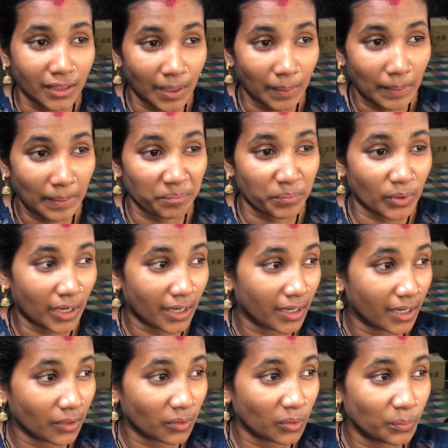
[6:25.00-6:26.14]
है तब हम पूरा
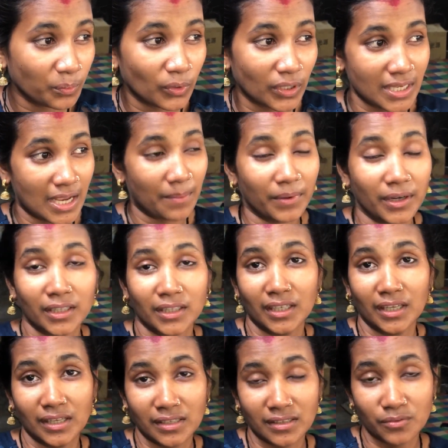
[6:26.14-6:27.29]
घर को पूरा साफ करते
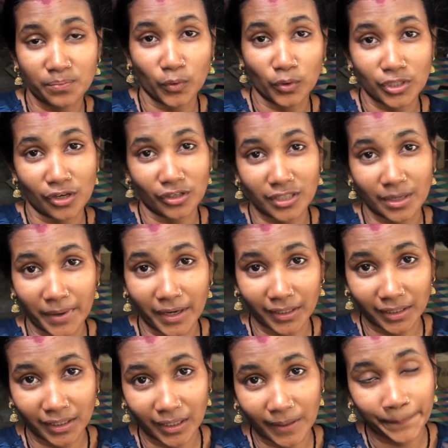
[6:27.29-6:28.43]
हैं पोछा ओछा
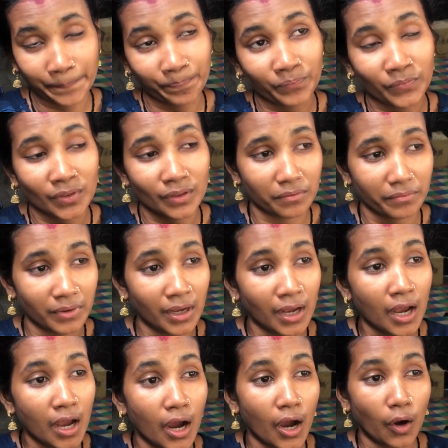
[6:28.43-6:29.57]
मारते हैं
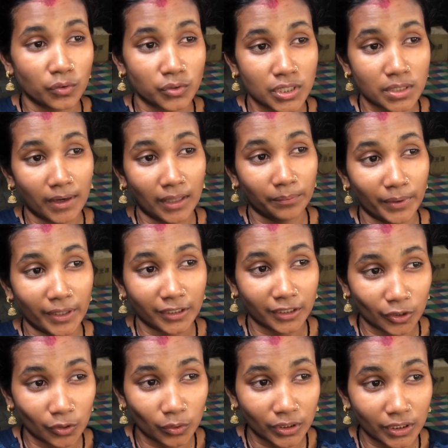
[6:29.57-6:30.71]
और उसके बाद
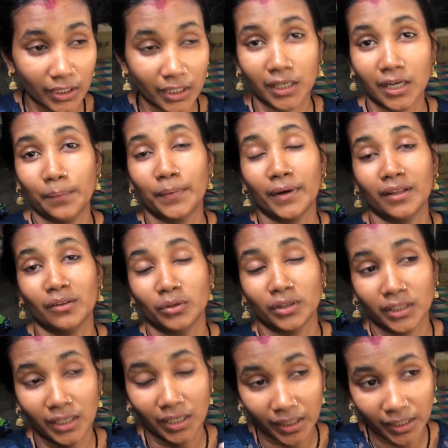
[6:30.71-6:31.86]
बर्तन धोते हैं कपड़ा
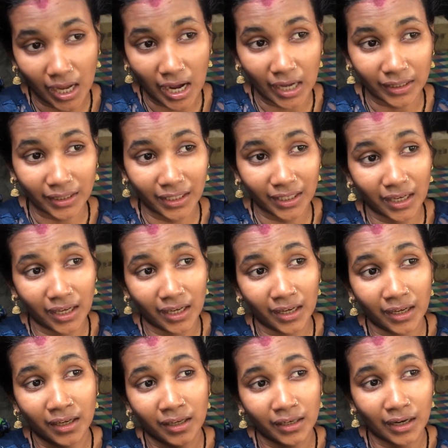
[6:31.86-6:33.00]
धोते हैं नहाते हैं
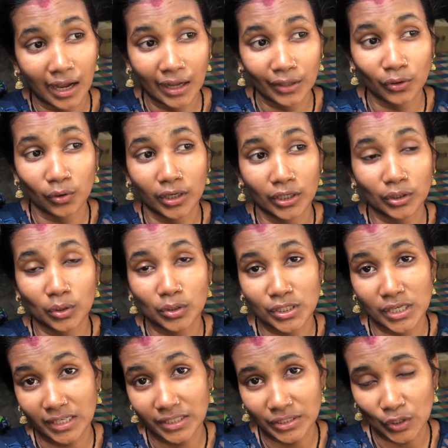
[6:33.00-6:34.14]
नहा धोकर दो
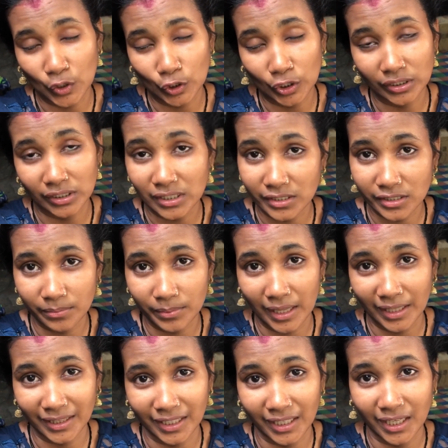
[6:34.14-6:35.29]
चार शॉर्ट रील्स
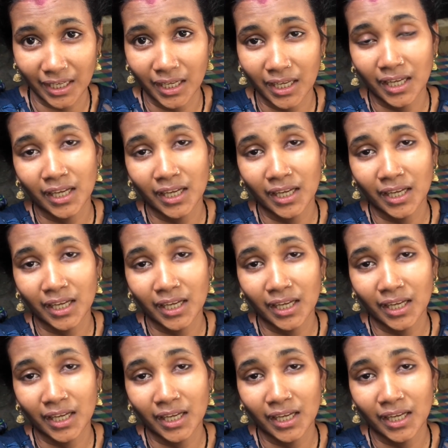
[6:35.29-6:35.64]
बनाते हैं